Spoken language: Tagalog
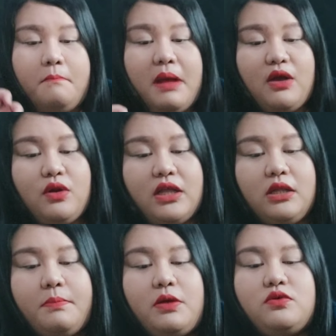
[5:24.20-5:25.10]
Bago
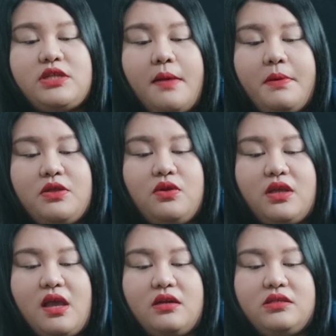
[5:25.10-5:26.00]
natin pag-usapan yung
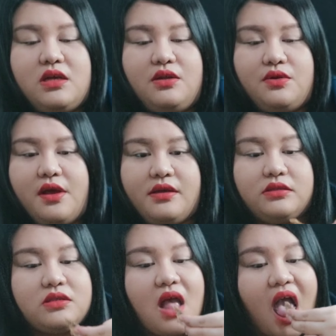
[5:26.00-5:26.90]
nangyari sa si ano guys.